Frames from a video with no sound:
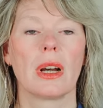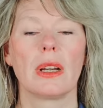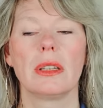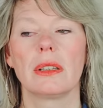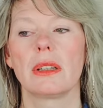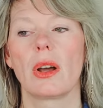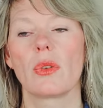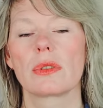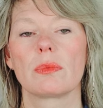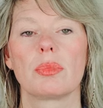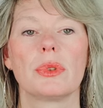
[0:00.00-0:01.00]
innen-
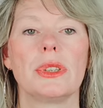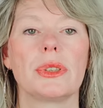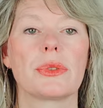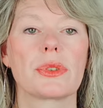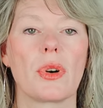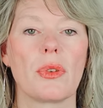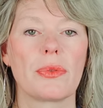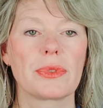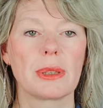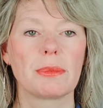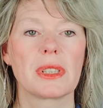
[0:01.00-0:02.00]
außenpolitisch auf
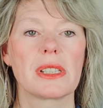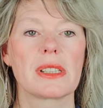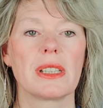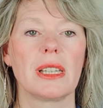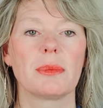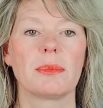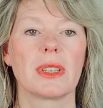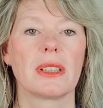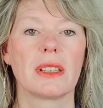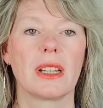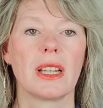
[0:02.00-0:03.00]
sämtlichen
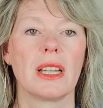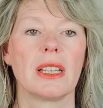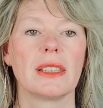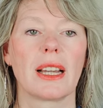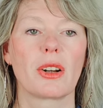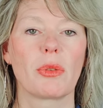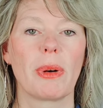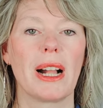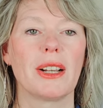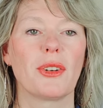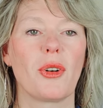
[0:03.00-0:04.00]
Ebenen der
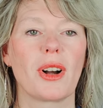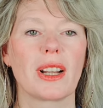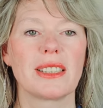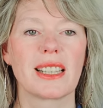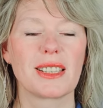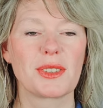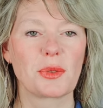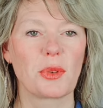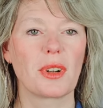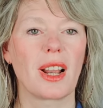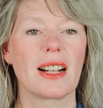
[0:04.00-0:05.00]
globalen
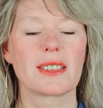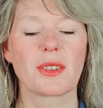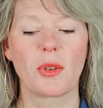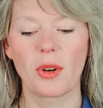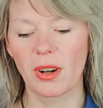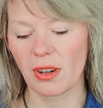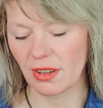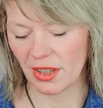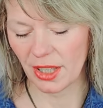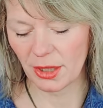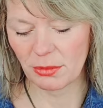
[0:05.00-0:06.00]
Organisation als auch
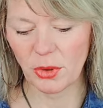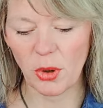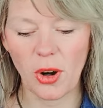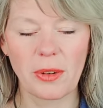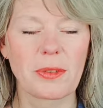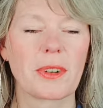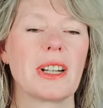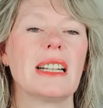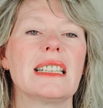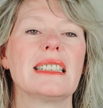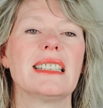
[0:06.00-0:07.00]
im Dorf
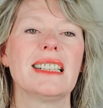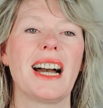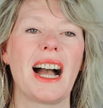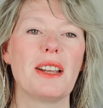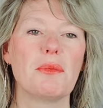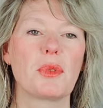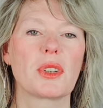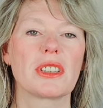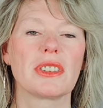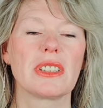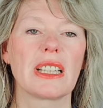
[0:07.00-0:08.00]
ne, alle
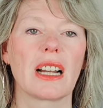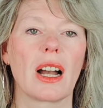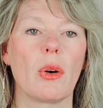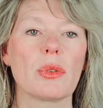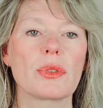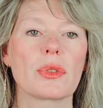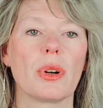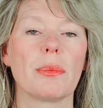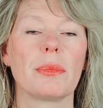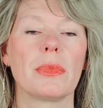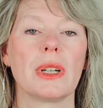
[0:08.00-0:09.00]
möglichen Dinge
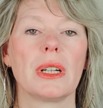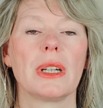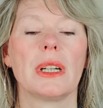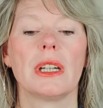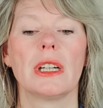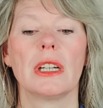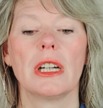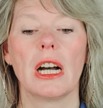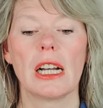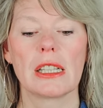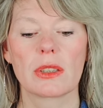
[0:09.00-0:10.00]
rauskommen.
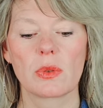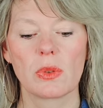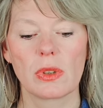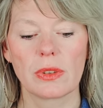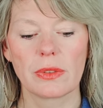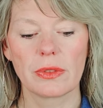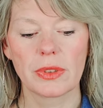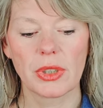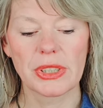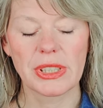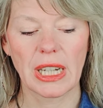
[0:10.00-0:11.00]
Also, wie soll
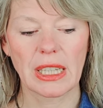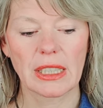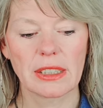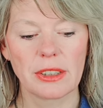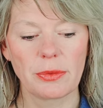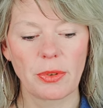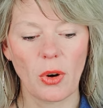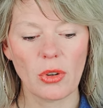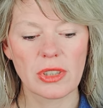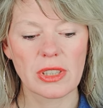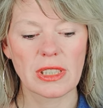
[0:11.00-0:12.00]
ich sagen, die Frau
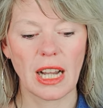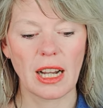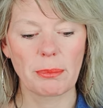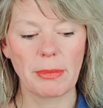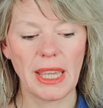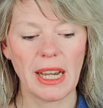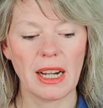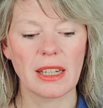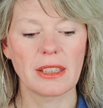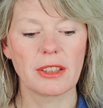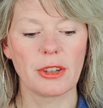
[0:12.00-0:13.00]
ist da
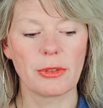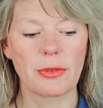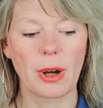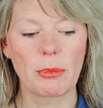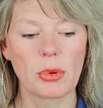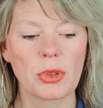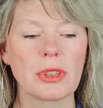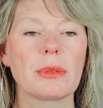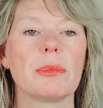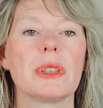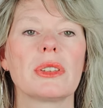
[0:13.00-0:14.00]
mehr
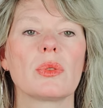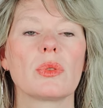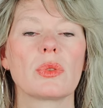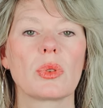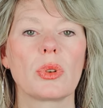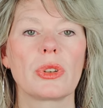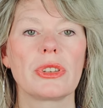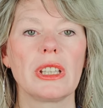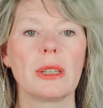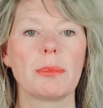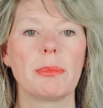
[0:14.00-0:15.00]
verbunden mit und drückt
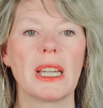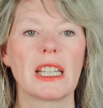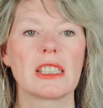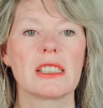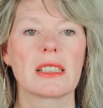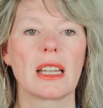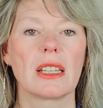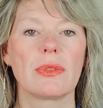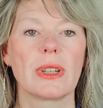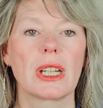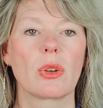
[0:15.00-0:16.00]
eben mehr diese
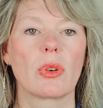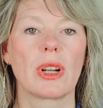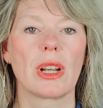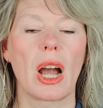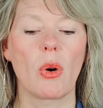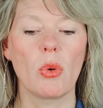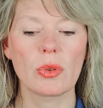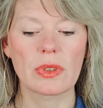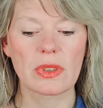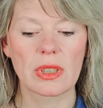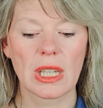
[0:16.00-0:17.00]
Entwicklungen
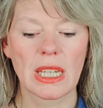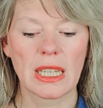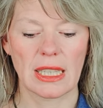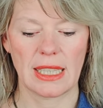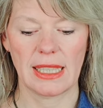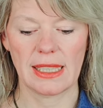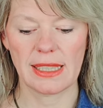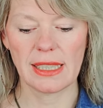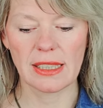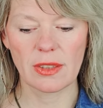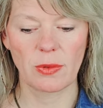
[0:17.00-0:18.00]
aus. Das heißt,
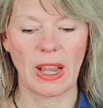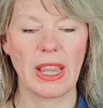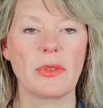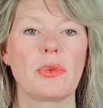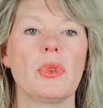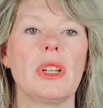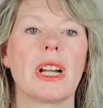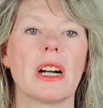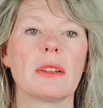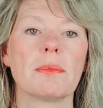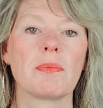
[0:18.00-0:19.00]
sie ist
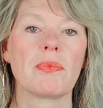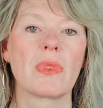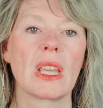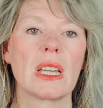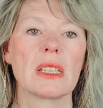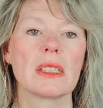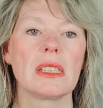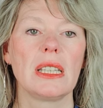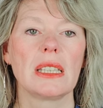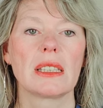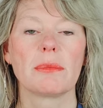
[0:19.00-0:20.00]
feinfühliger, sie
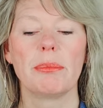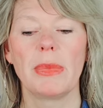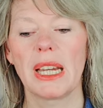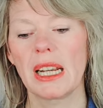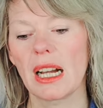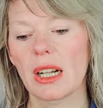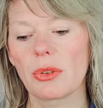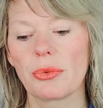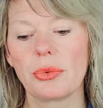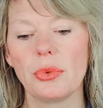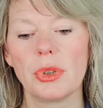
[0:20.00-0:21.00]
geht mehr nach
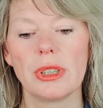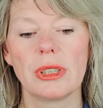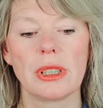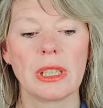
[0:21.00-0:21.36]
Gefühl.